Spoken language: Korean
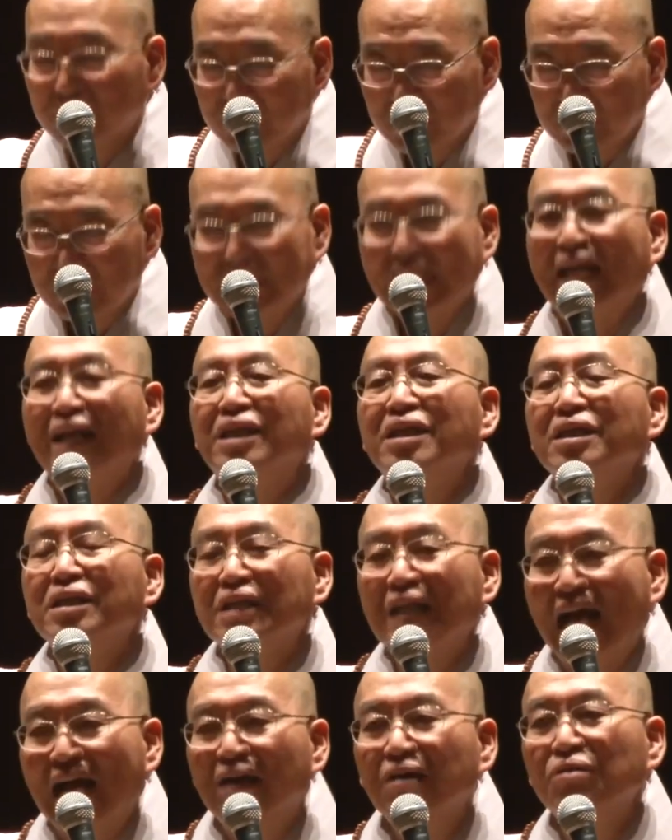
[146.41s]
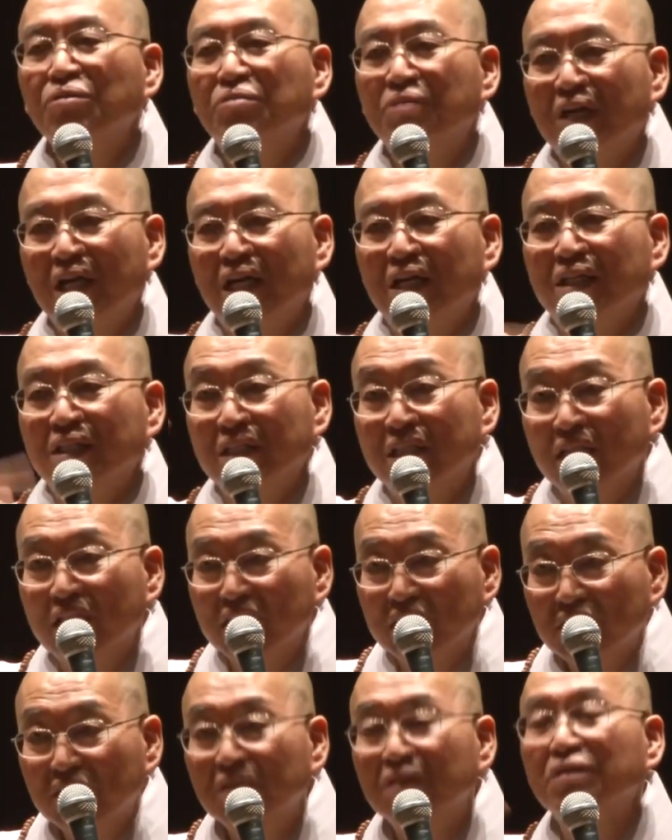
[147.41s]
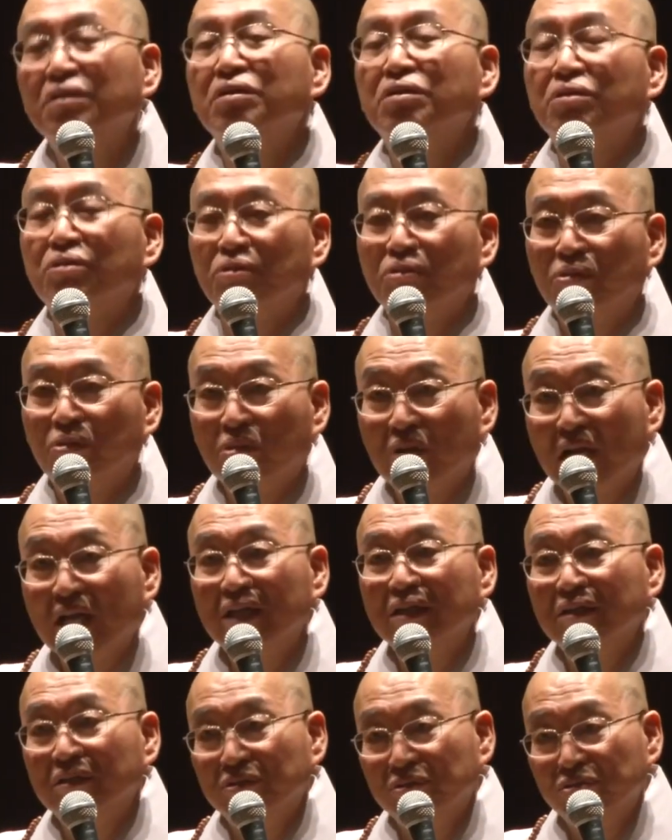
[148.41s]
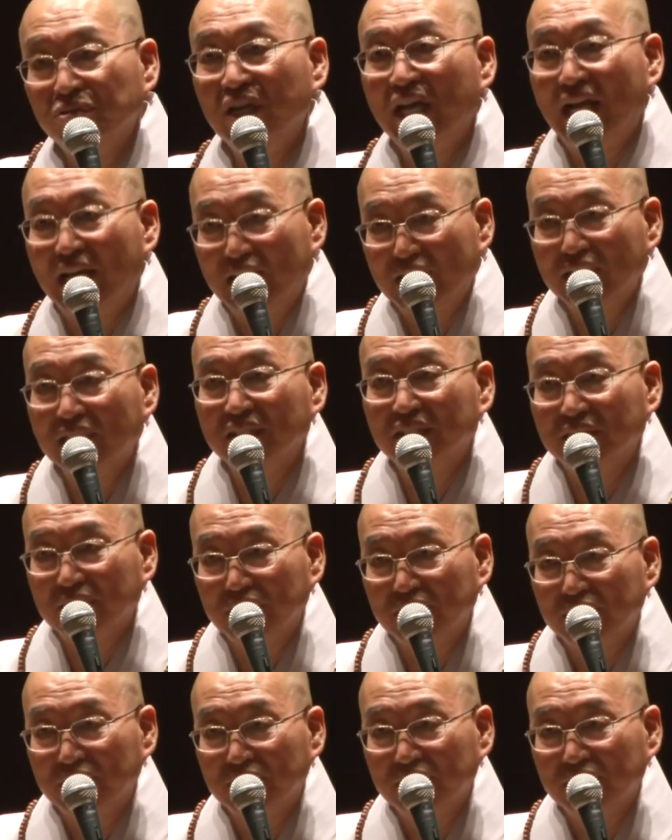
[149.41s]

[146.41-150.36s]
자기는 락을 원하는데 늘 고락을 윤회하는 거예요.